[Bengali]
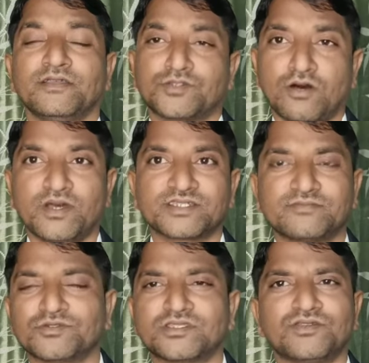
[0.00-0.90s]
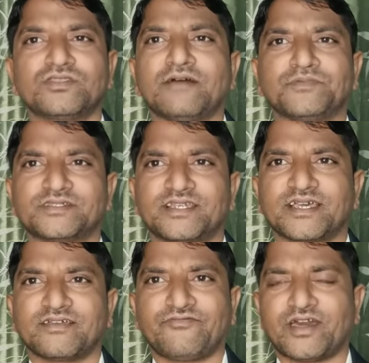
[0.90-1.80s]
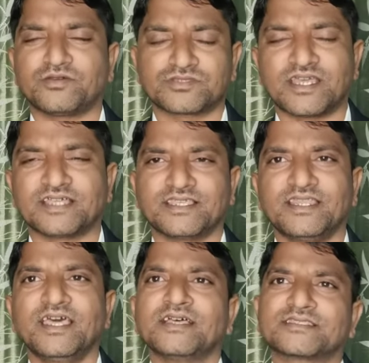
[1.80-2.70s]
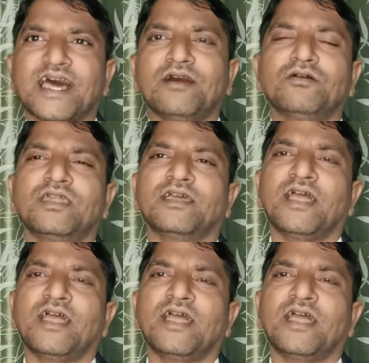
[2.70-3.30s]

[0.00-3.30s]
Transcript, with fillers: ছ মাসের মধ্যে যদি আপনি সেটাকে ফেরত না দেন তাহলে